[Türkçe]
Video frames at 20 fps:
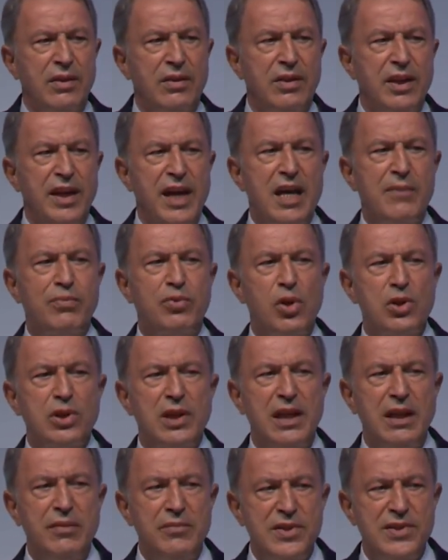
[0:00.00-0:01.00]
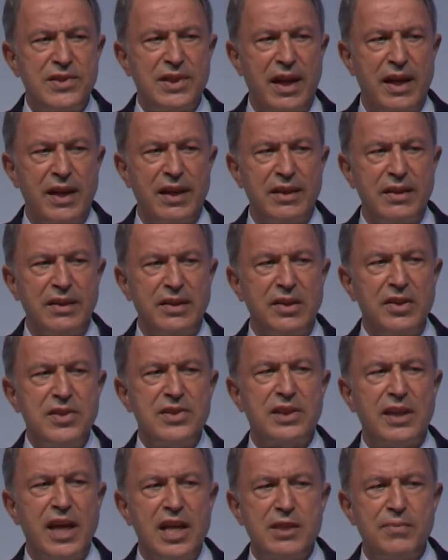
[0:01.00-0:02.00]
Diğer projelerimiz de
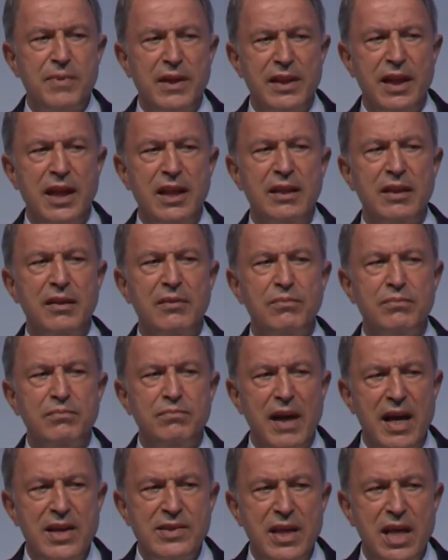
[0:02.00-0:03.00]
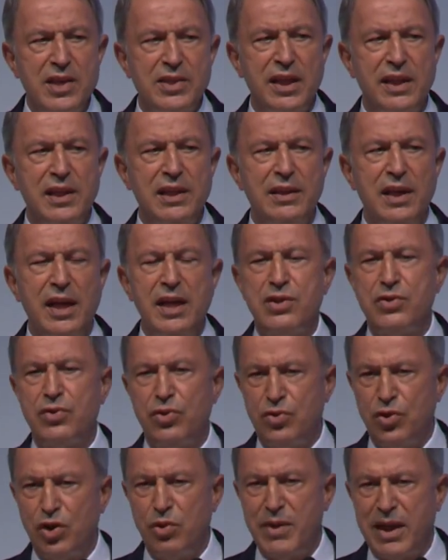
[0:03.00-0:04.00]
hız kesmeden benzer şekilde
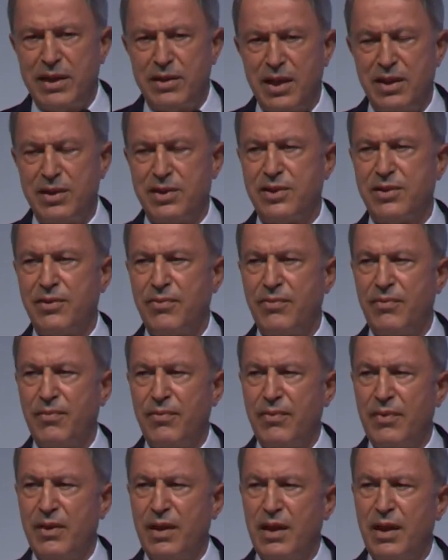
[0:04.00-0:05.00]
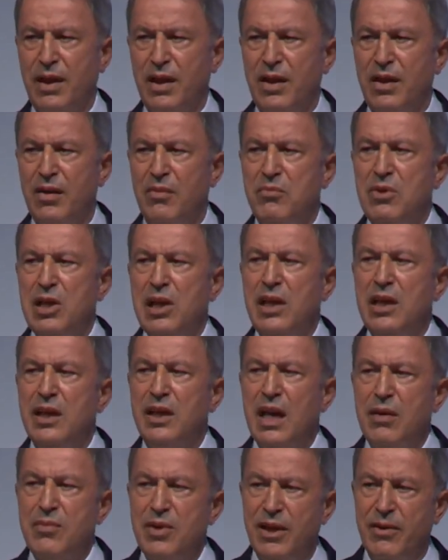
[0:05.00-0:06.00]
sürdürülmektedir. Milli
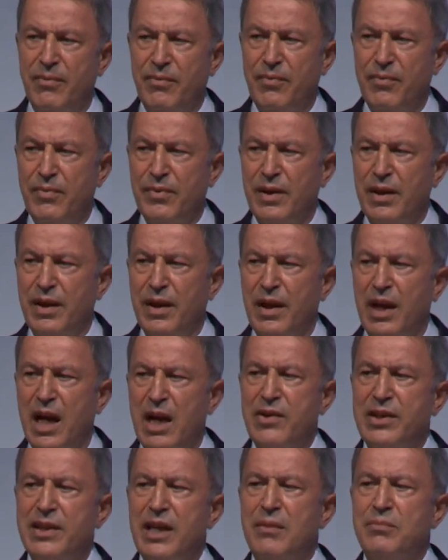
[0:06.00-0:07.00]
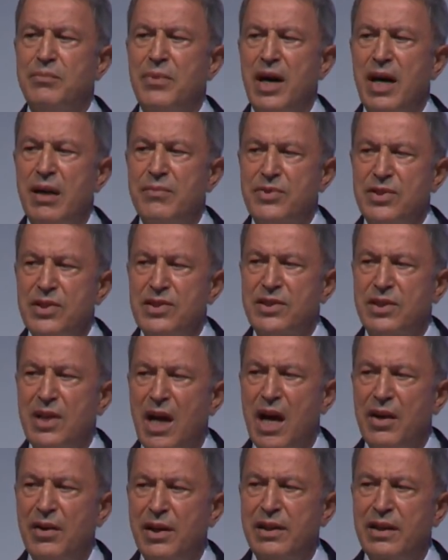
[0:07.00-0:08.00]
gemi, havadan bağımsız
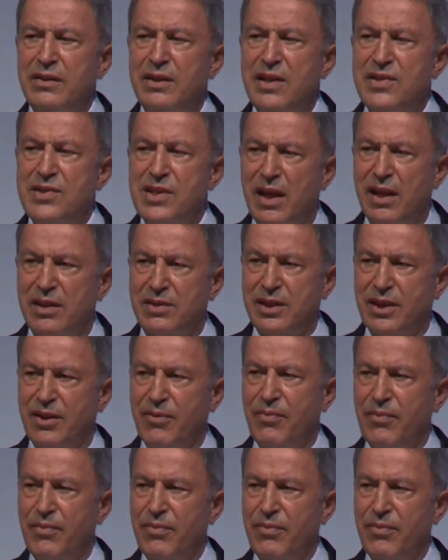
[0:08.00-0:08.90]
tahrikli denizaltı,